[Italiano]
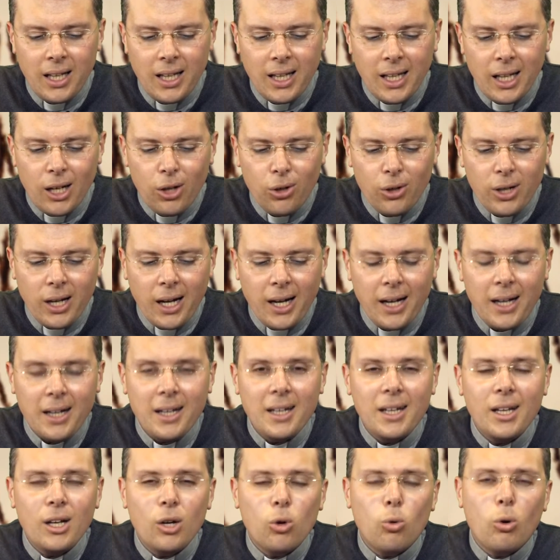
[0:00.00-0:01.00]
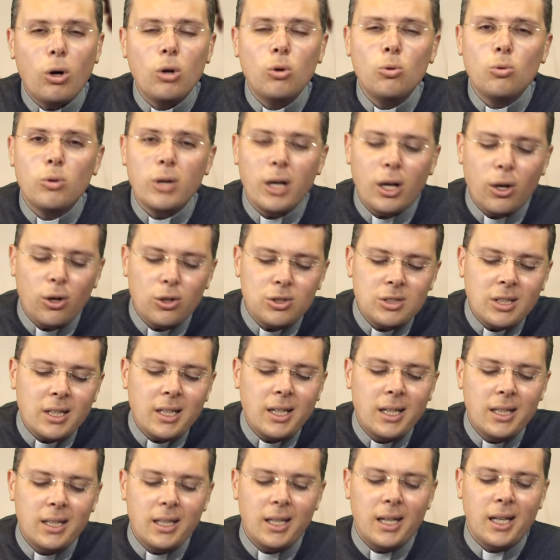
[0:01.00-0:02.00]
E allora qualunque cosa
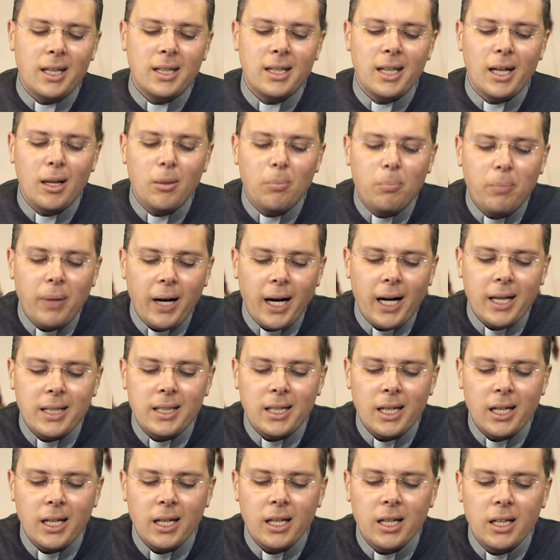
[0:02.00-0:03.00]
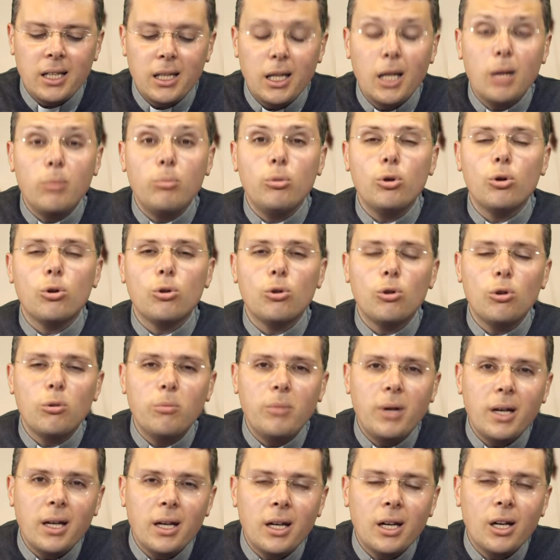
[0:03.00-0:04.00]
chiederete al Padre nel mio
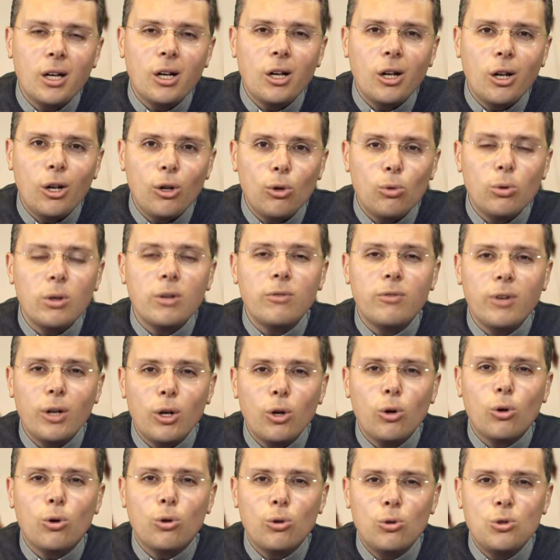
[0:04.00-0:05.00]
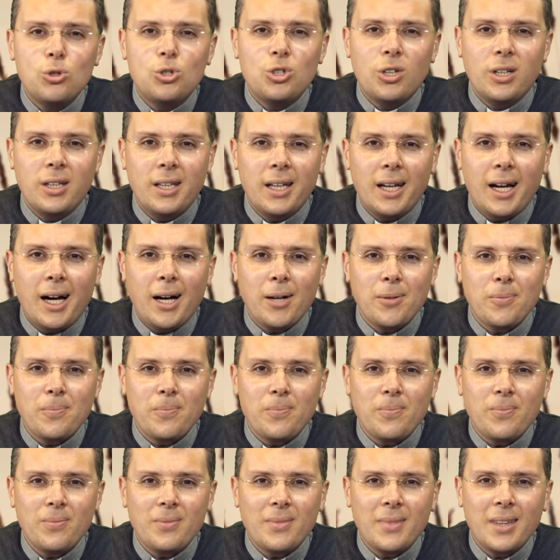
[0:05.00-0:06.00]
nome, lui ve lo concederà.
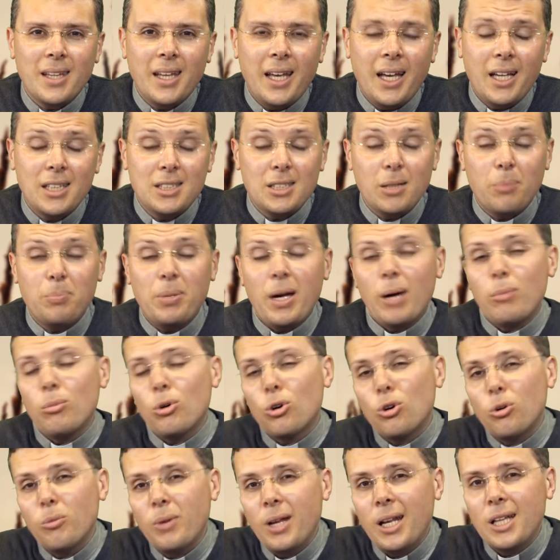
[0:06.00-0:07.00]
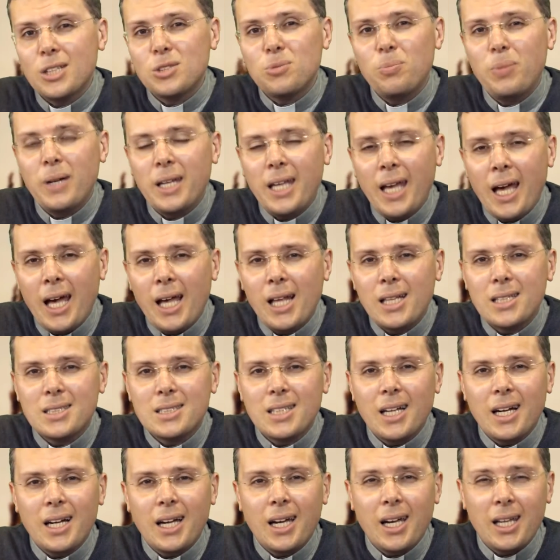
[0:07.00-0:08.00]
E sappiamo come
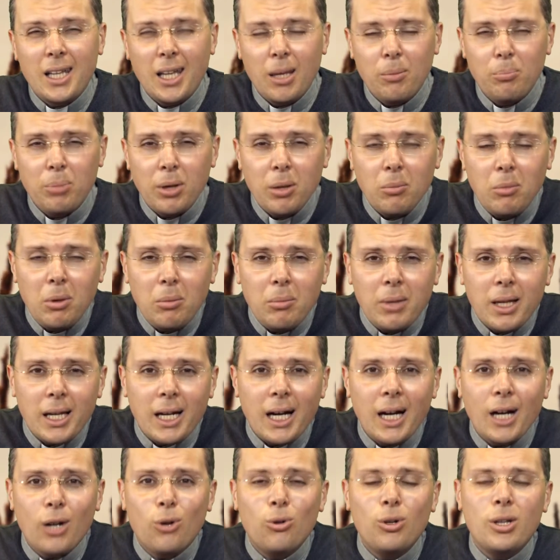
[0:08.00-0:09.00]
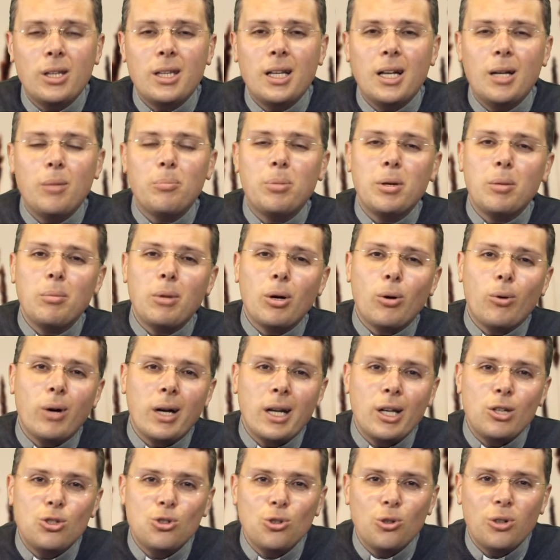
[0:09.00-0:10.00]
l'esperienza anche dei primi miracoli, delle prime
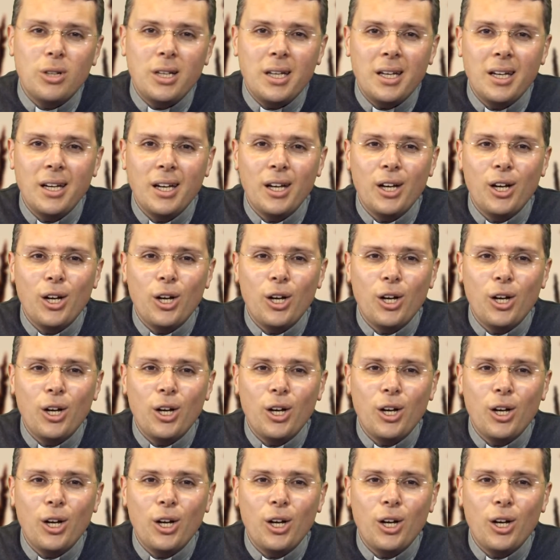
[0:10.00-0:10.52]
guarigioni